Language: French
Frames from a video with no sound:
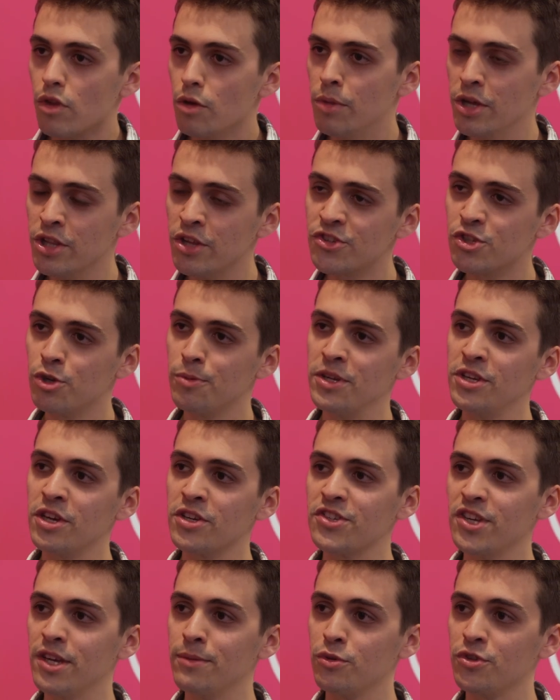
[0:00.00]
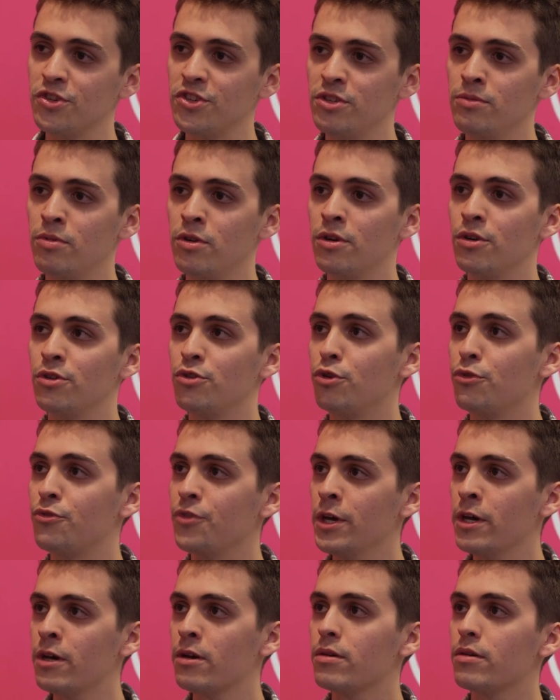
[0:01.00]
Maintenant, ça veut pas dire que c'est impossible de le
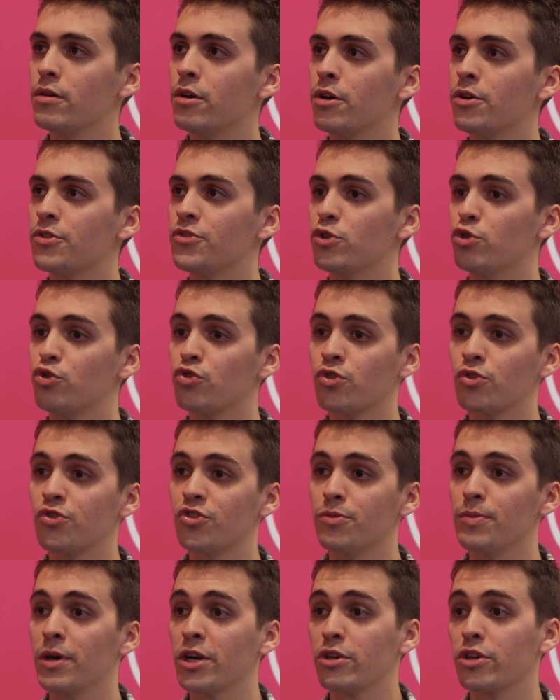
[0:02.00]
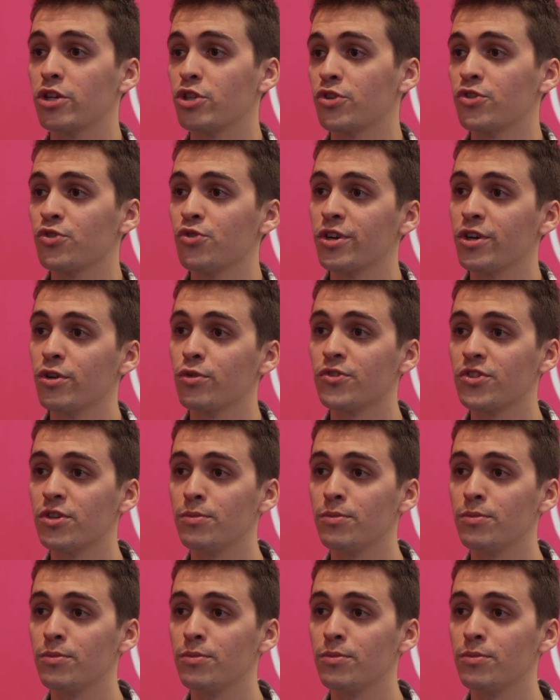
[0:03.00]
faire. c'est juste que c'est pas quelque chose sur lequel on